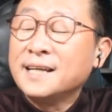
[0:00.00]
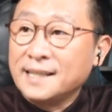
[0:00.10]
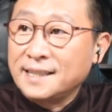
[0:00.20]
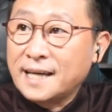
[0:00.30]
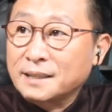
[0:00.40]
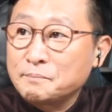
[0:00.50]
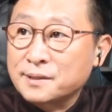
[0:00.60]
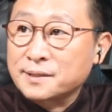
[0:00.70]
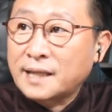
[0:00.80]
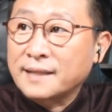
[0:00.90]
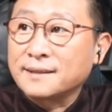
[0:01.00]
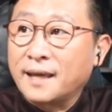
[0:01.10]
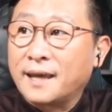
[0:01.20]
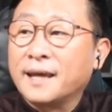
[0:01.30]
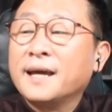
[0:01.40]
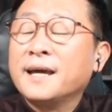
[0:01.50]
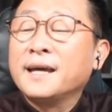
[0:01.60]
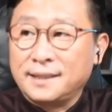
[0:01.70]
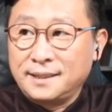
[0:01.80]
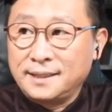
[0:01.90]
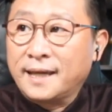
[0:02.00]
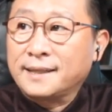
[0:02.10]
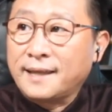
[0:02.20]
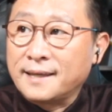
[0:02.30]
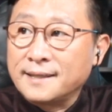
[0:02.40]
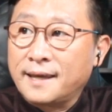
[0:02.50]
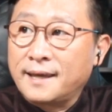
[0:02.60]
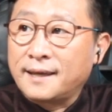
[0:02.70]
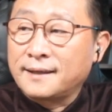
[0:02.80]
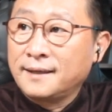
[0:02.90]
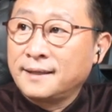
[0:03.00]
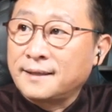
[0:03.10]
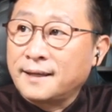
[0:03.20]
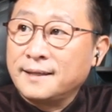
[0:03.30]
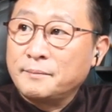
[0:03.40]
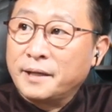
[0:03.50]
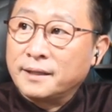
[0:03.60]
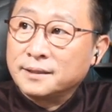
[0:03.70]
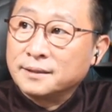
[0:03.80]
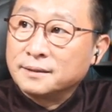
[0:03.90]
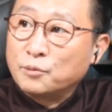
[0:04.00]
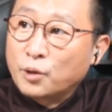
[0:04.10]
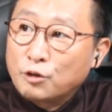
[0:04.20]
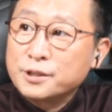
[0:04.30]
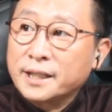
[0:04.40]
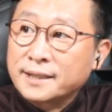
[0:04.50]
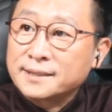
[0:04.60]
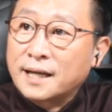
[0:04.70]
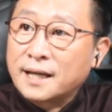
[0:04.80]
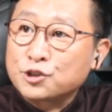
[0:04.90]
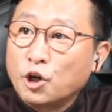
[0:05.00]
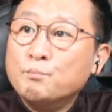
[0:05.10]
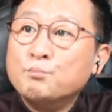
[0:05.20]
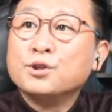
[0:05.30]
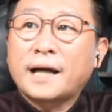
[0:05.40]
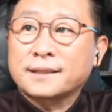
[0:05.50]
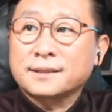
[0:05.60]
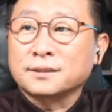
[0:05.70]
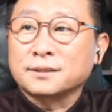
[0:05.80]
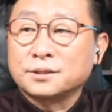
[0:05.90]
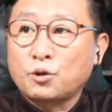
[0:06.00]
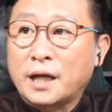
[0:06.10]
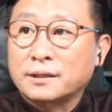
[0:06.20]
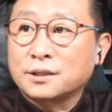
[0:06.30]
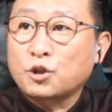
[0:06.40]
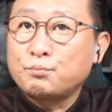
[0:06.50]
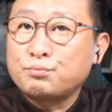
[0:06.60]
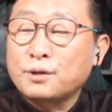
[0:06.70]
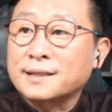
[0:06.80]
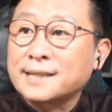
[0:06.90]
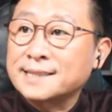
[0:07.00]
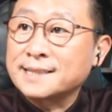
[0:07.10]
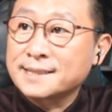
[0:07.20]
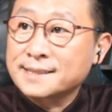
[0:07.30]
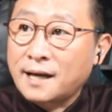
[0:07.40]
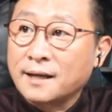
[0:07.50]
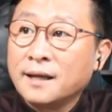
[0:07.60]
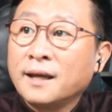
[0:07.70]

이야기는 비슷한데 이에 대해 데일리메일은 뭐라고 이야기했느냐 전문가들은 그동안 트럼프가 사실상